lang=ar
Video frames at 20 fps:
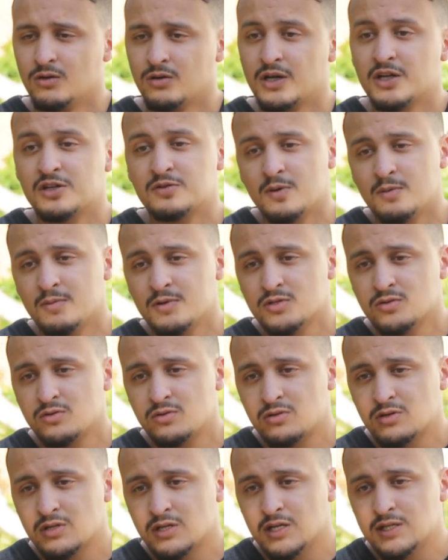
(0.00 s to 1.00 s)
كانت ماما
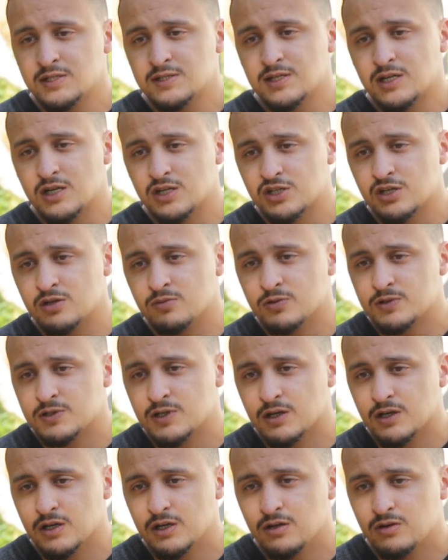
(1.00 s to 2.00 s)
مزهور كان السي راشد
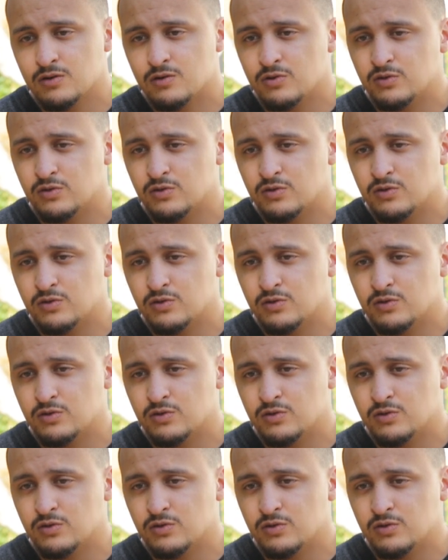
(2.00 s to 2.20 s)
المتقي